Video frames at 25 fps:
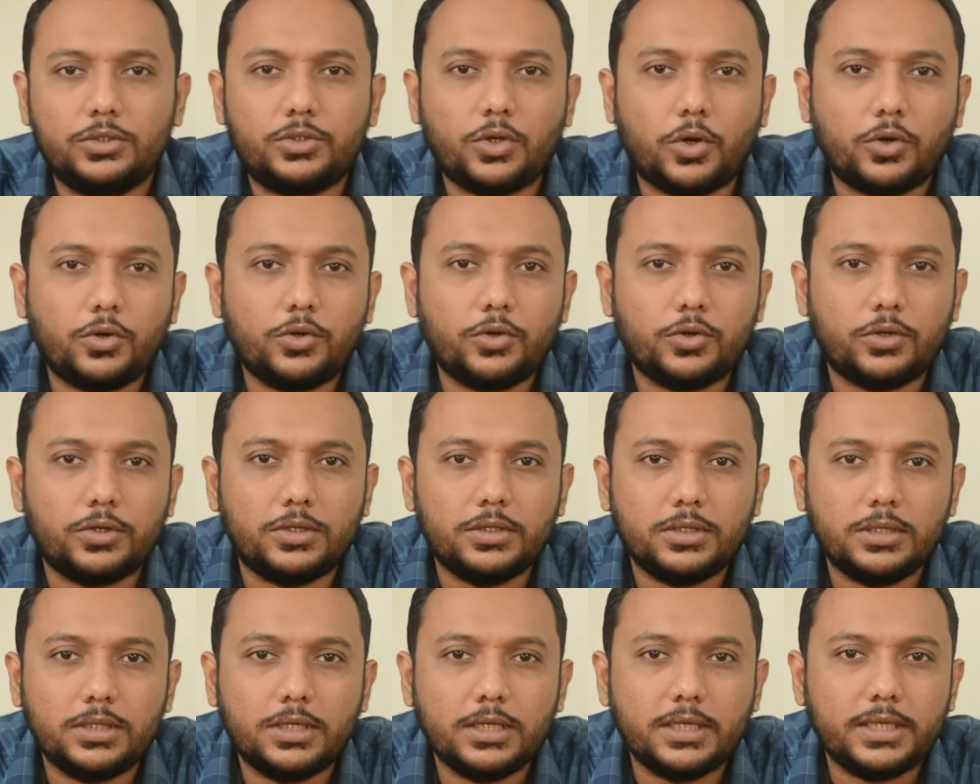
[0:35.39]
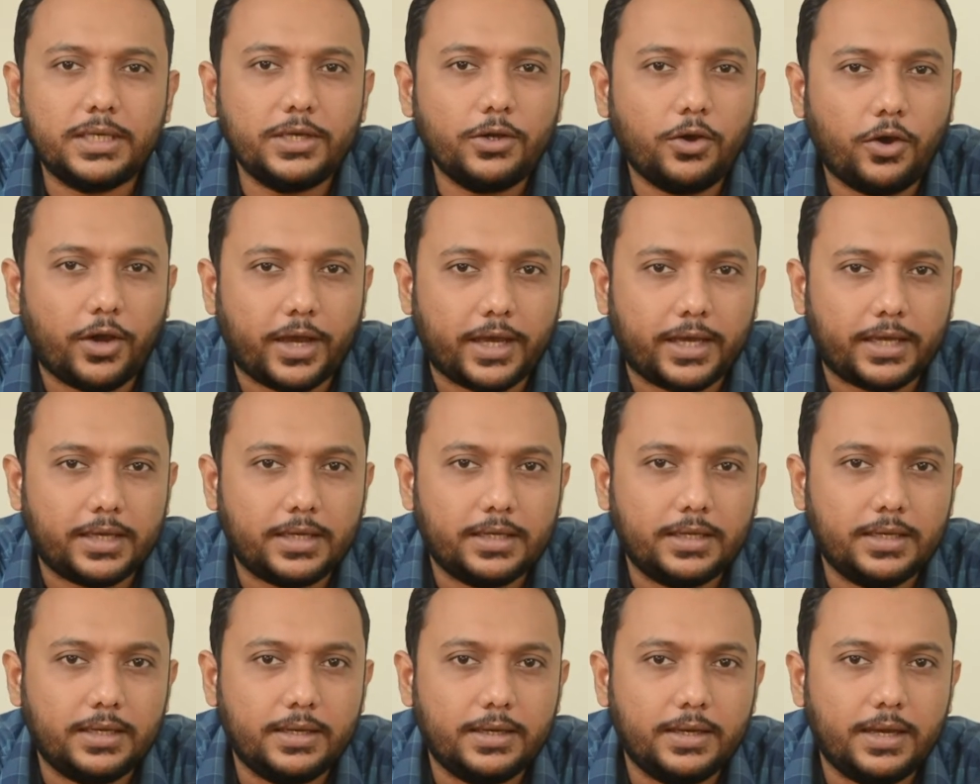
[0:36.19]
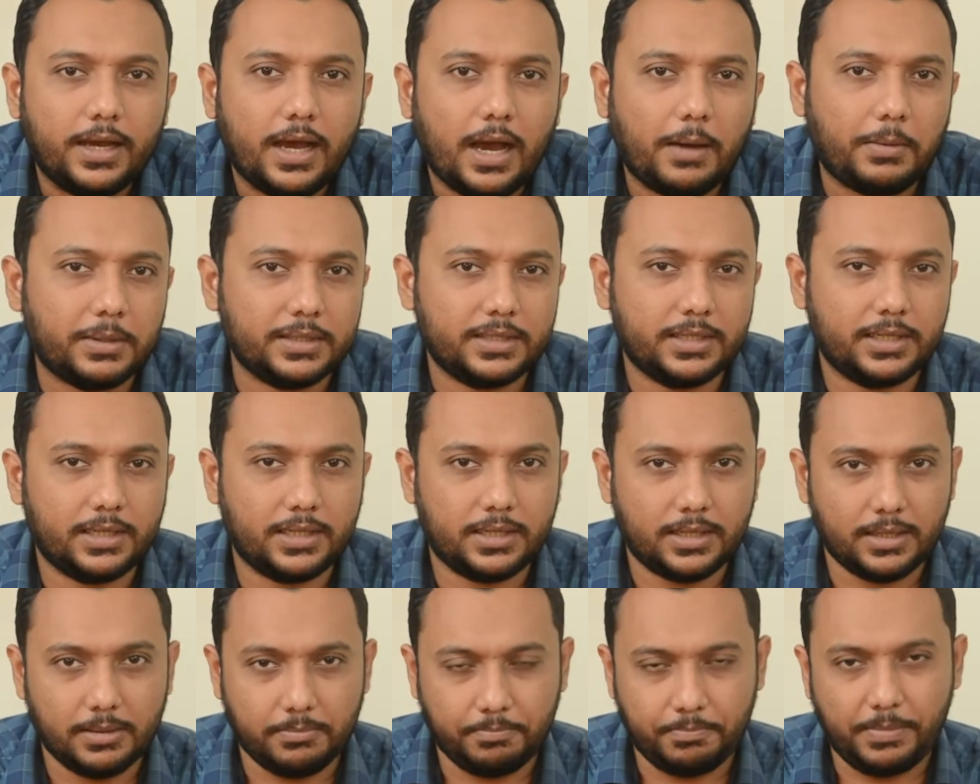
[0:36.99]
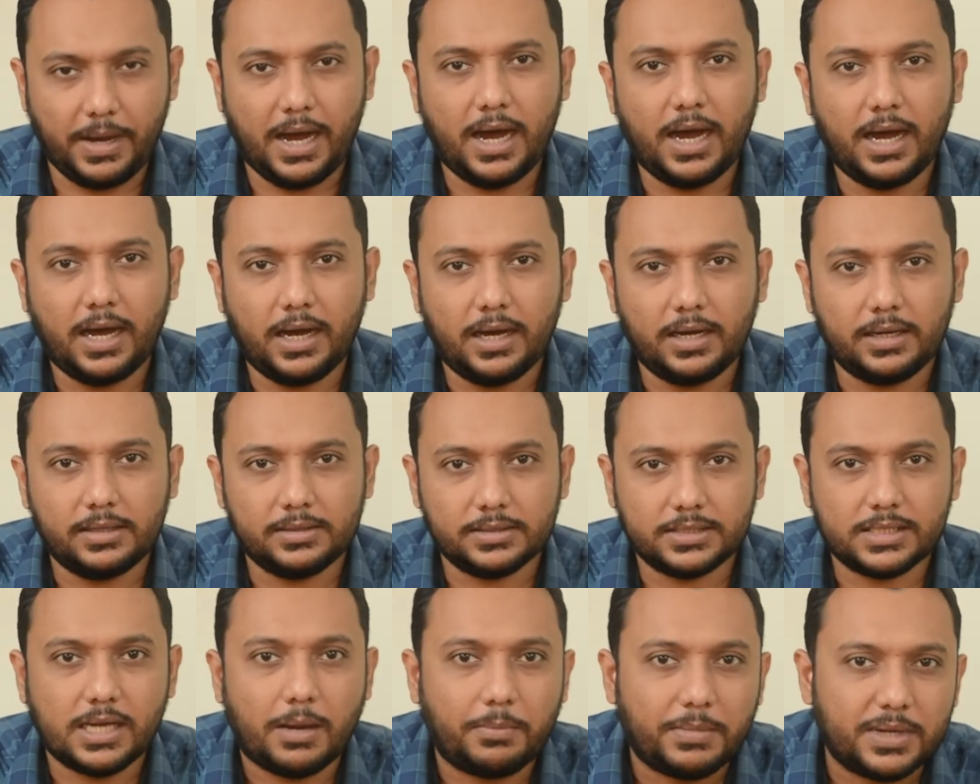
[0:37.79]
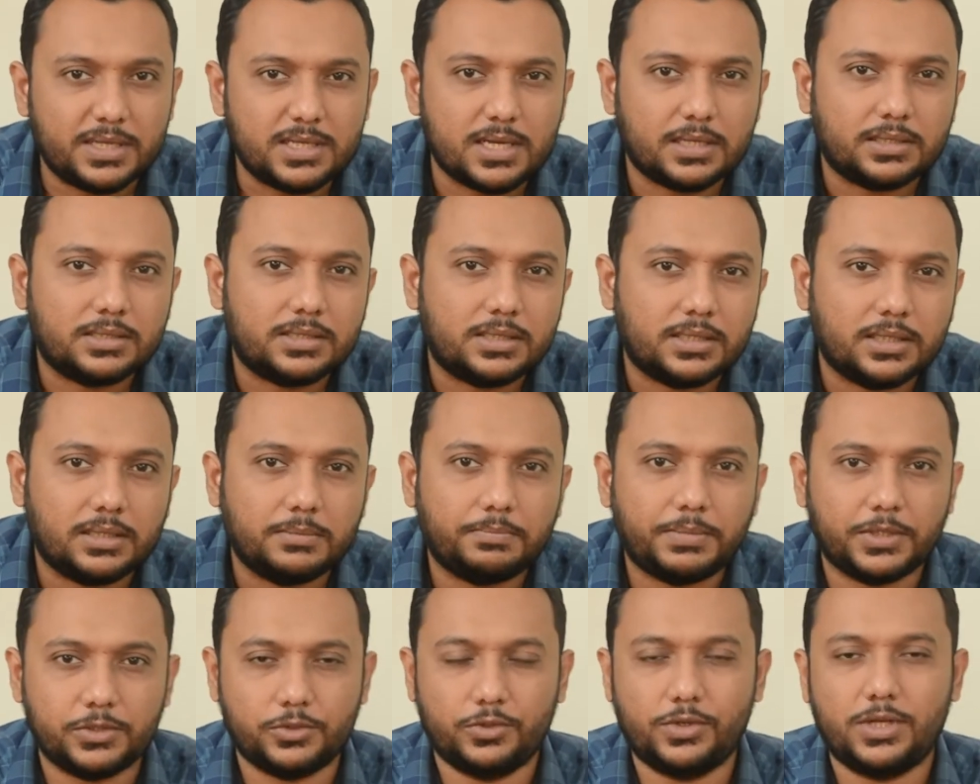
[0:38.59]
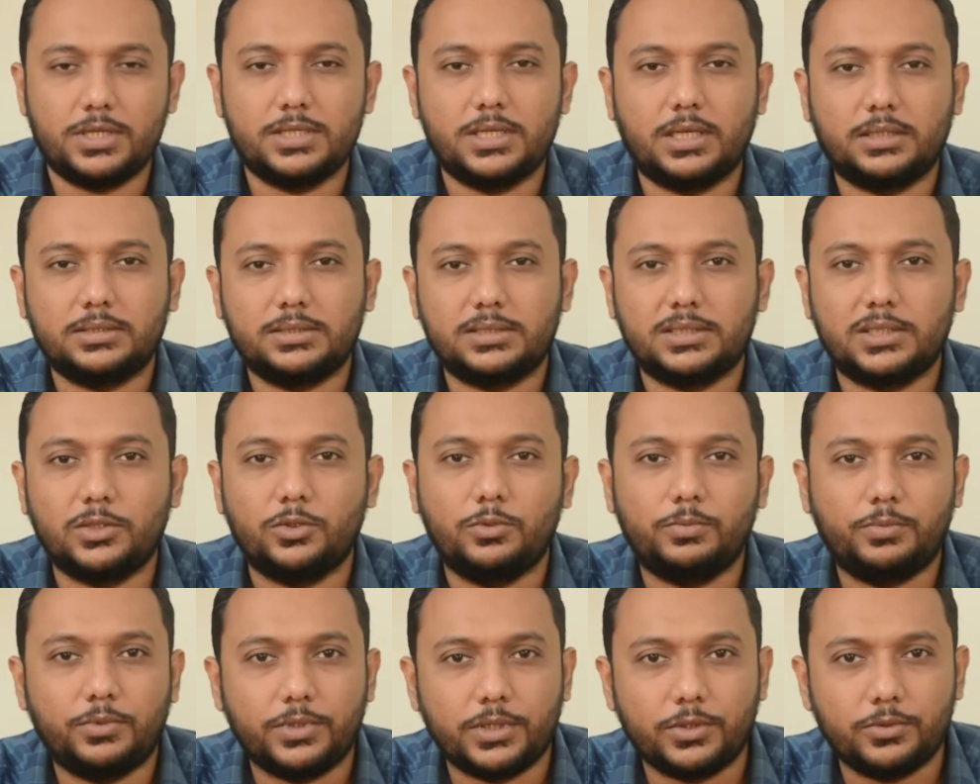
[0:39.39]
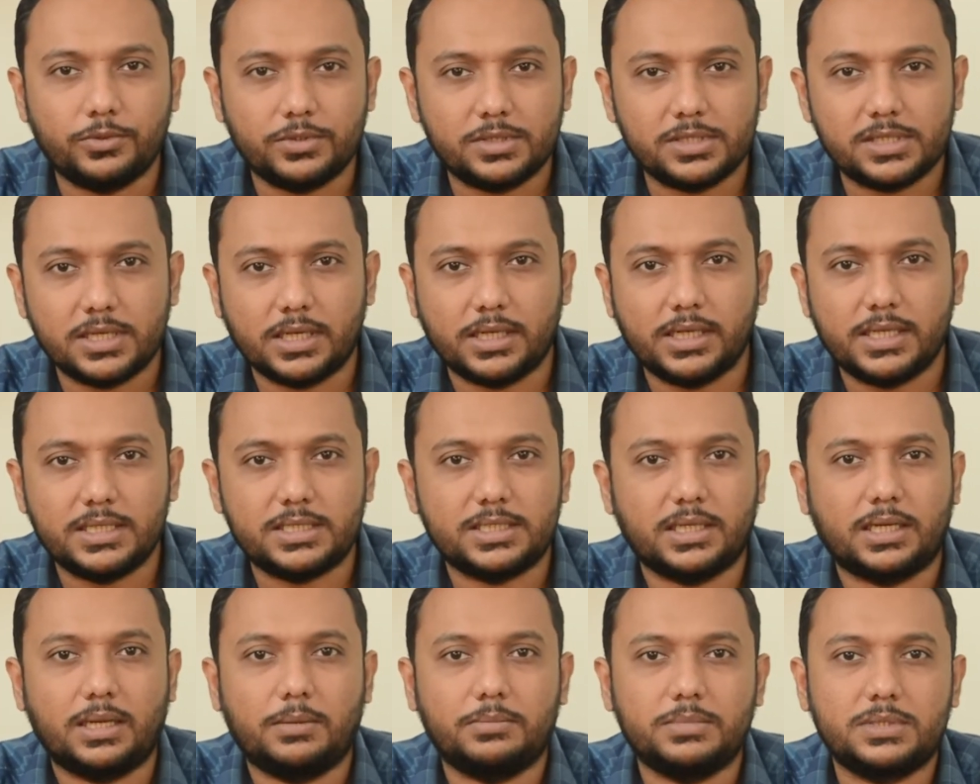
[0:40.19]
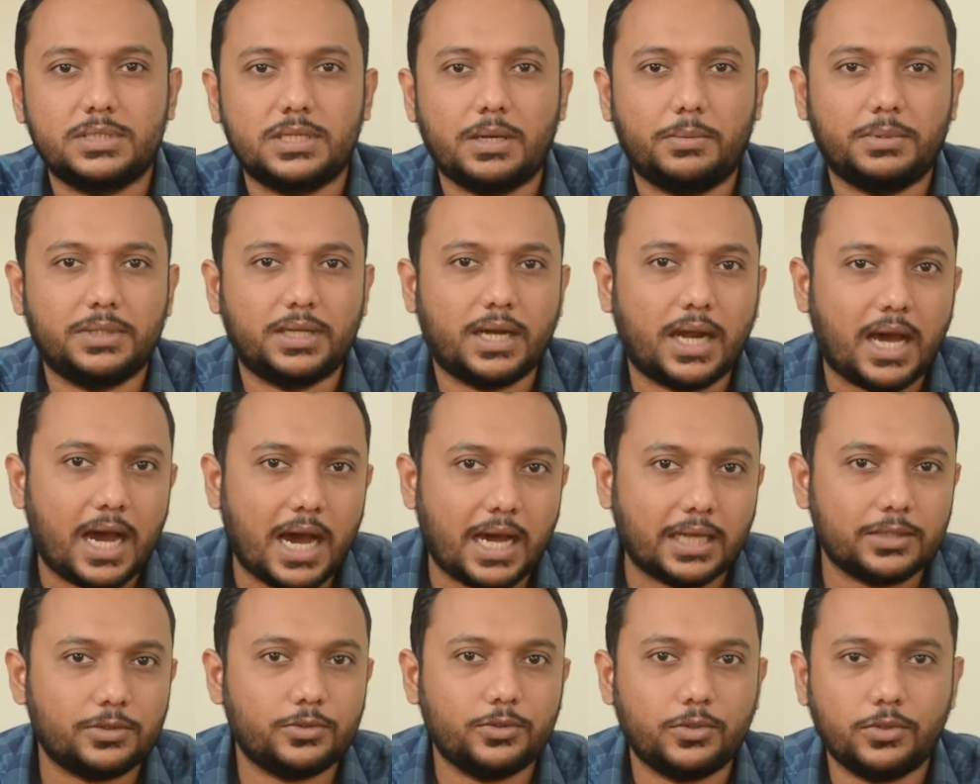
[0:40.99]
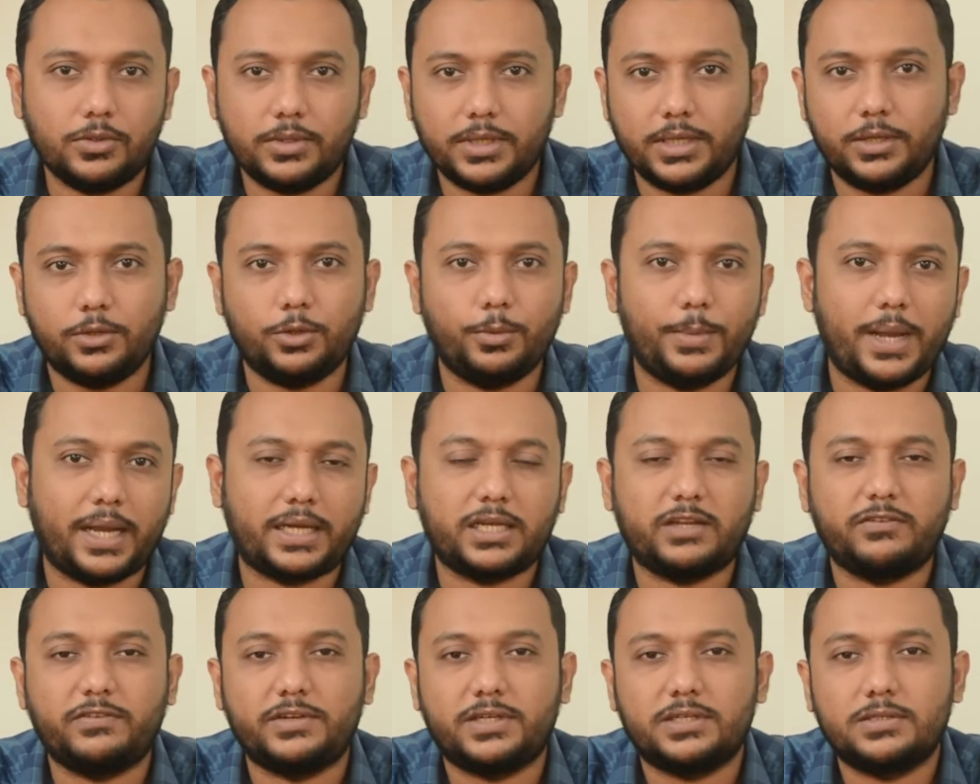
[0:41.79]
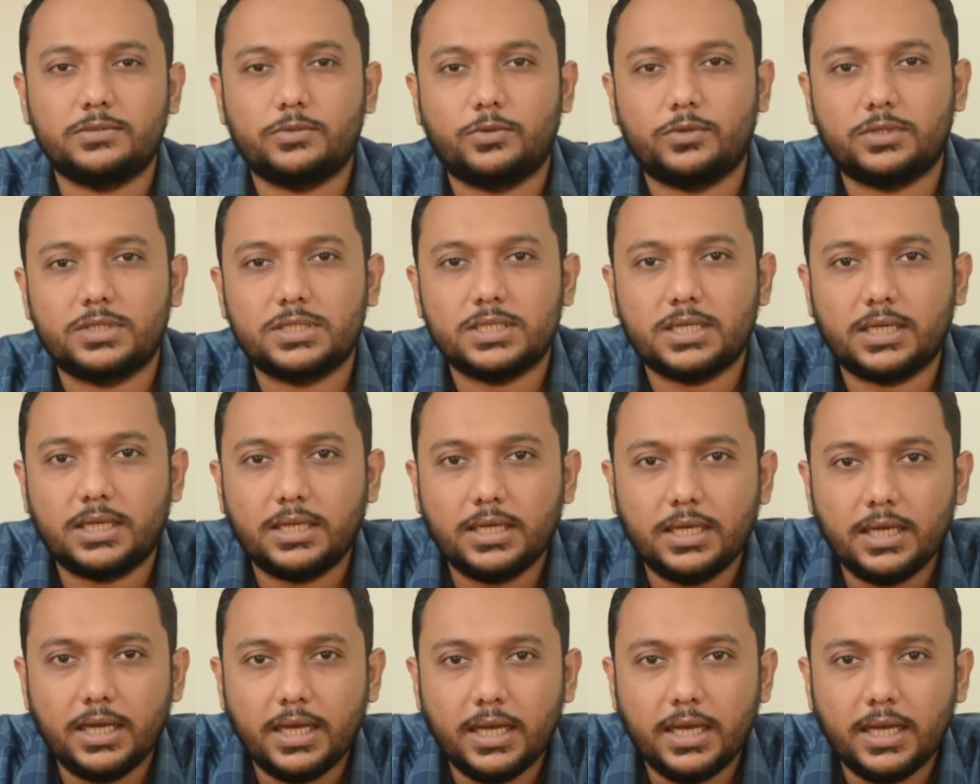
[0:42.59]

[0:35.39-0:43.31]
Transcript: তখন কি হয় আমাদের পা সামনে যাচ্ছে পেছনে যাচ্ছে উপরে উঠছে নিচে নামছে আমাদের হাতও এরকম অ্যাক্টিভিটিস করছে